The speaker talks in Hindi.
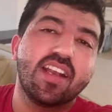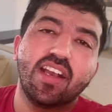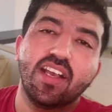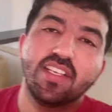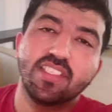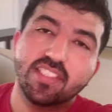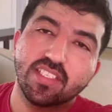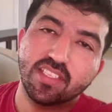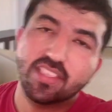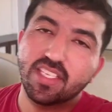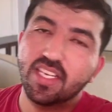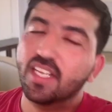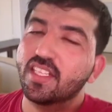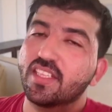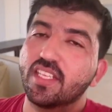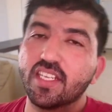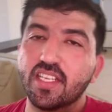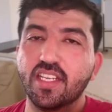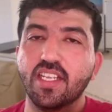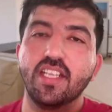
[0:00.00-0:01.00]
गाइस इतना
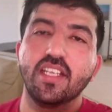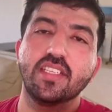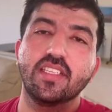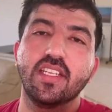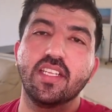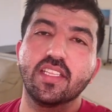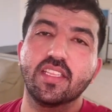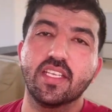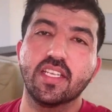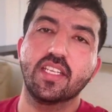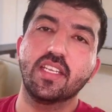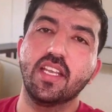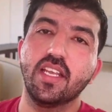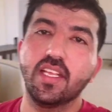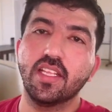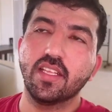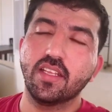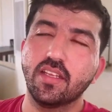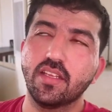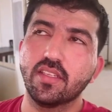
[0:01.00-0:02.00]
थक गया इतना थक
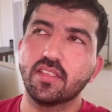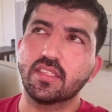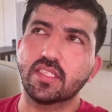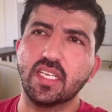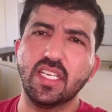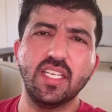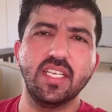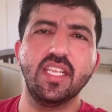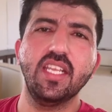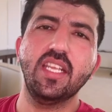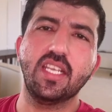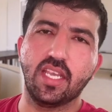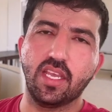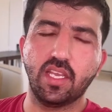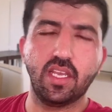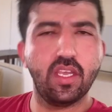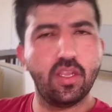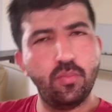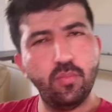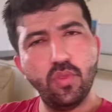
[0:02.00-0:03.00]
गया थक नहीं गया
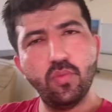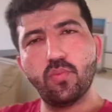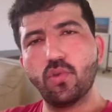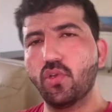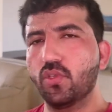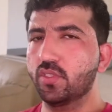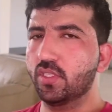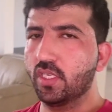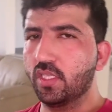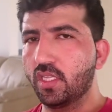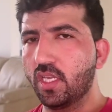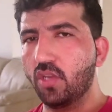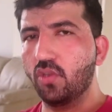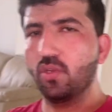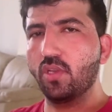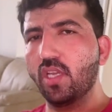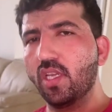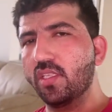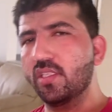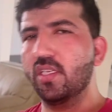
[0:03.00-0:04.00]
गर्मी बहुत ज़्यादा
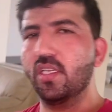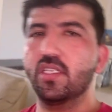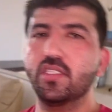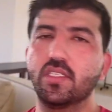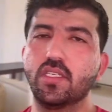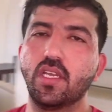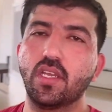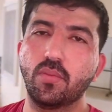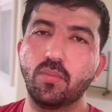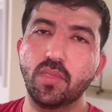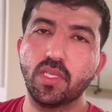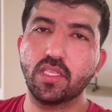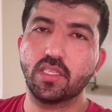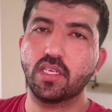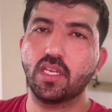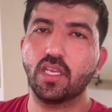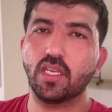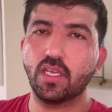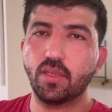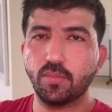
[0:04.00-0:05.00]
हो गया इतना गर्मी
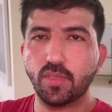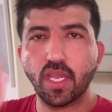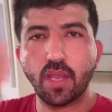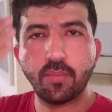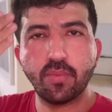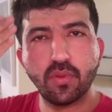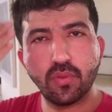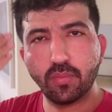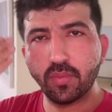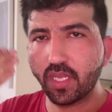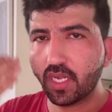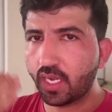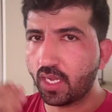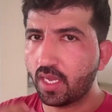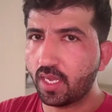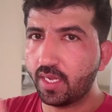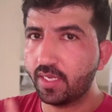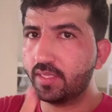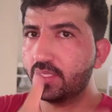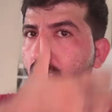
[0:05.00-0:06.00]
इतना गर्मी आप लोग मेरा
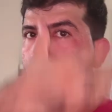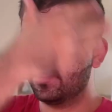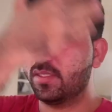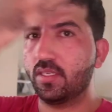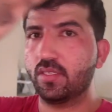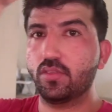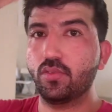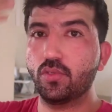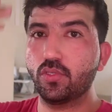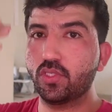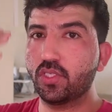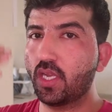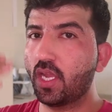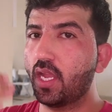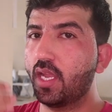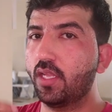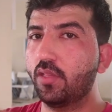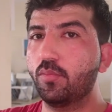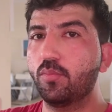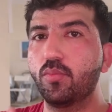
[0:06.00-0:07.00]
हाल देख सकते हो
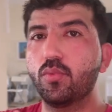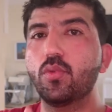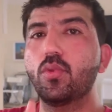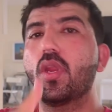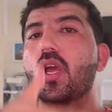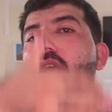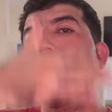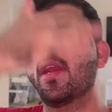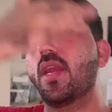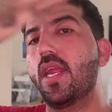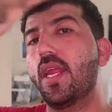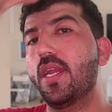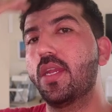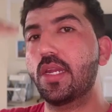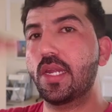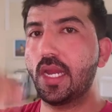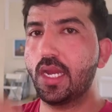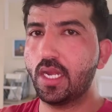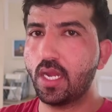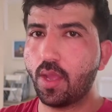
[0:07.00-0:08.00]
शायद पूरा
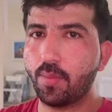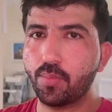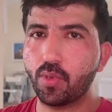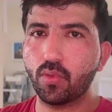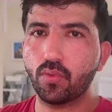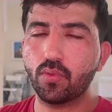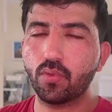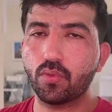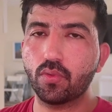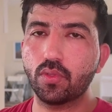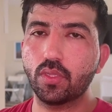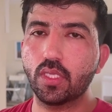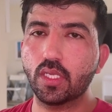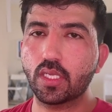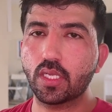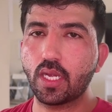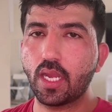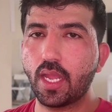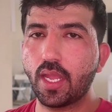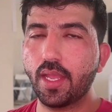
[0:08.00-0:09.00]
रेड रेड आप लोगों को
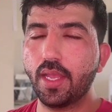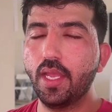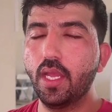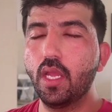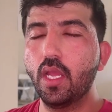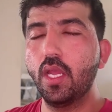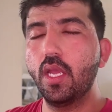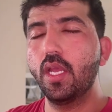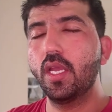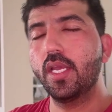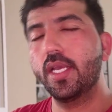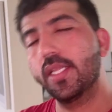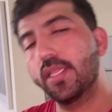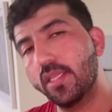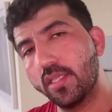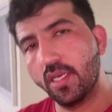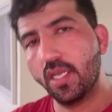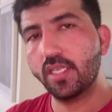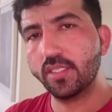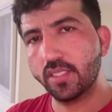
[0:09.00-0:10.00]
दिख रहा है
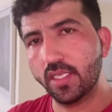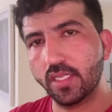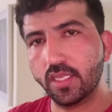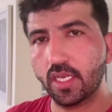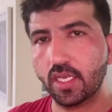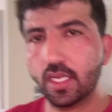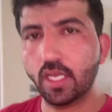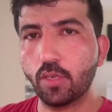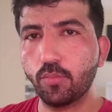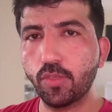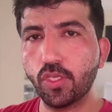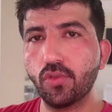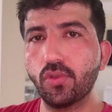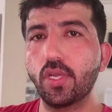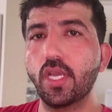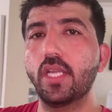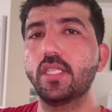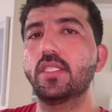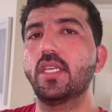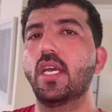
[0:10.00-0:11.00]
इतना ज़्यादा गर्मी हो
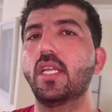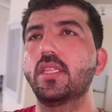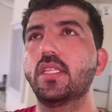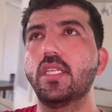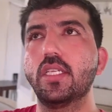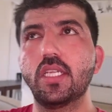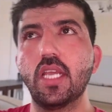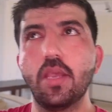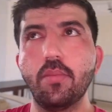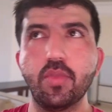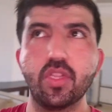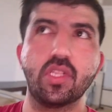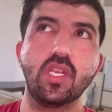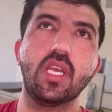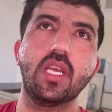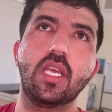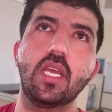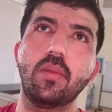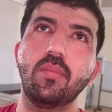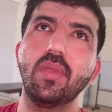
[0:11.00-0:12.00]
गया जाते टाइम
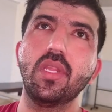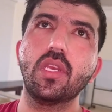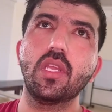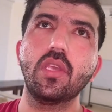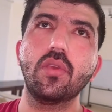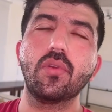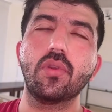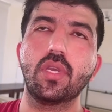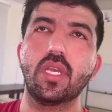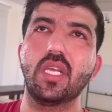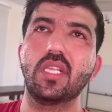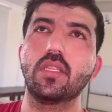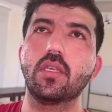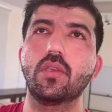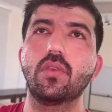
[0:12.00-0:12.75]
इतना गर्मी नहीं हो गया था